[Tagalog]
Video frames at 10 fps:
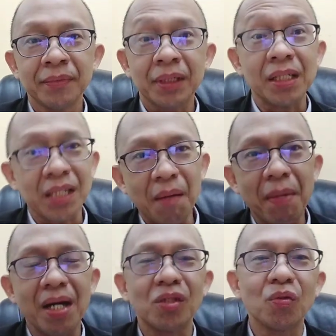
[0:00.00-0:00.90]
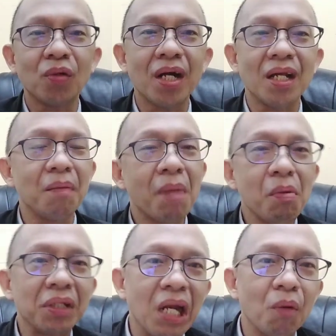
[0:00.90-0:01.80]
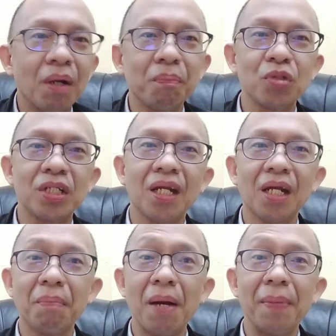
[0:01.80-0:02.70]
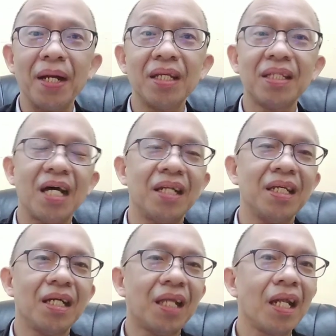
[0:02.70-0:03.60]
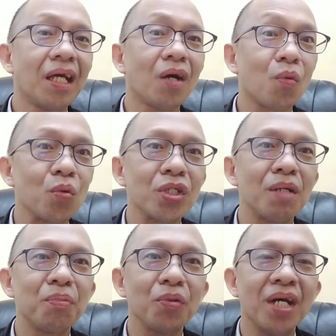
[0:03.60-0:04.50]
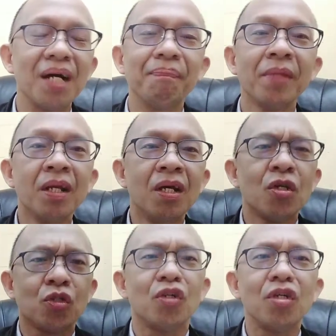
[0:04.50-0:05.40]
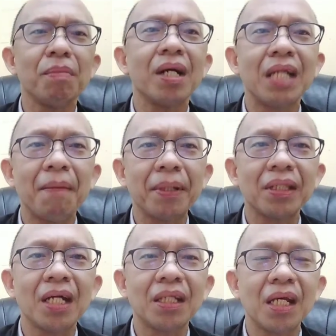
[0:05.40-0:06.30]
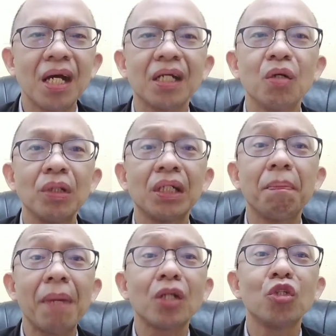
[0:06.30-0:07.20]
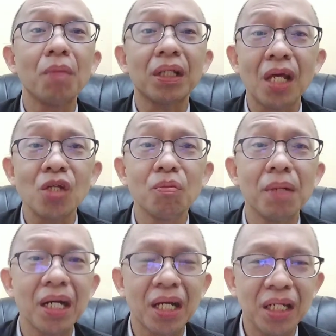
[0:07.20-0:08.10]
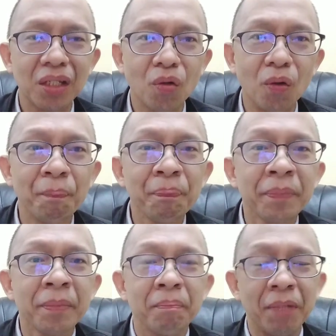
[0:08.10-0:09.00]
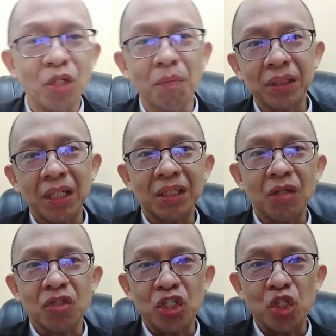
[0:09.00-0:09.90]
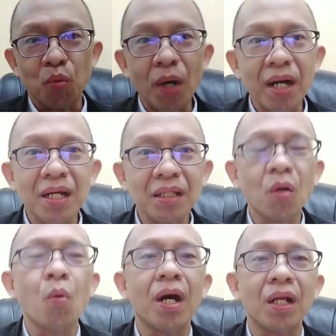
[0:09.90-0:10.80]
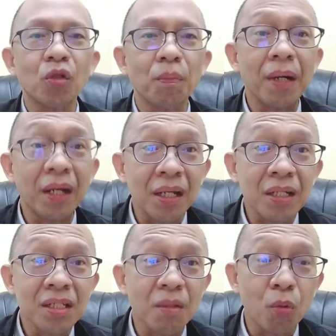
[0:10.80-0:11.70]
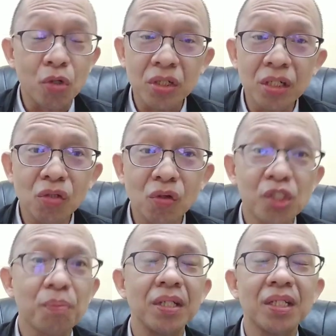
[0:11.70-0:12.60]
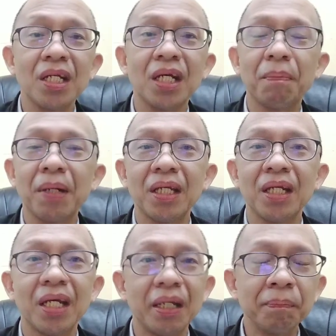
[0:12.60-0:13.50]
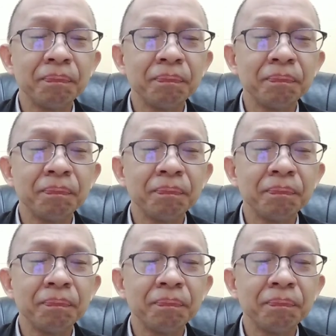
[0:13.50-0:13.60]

kasama yung guard. Halimbawa, dalawa lang po sila nagpapalitan. Yan, talaga crucial po yan. So ano yung mga dapat natin gagawin kapag dumating ng mga ganito? May dumating sa search warrant, warrant of arrest sa post ninyo, especially kapag yan ay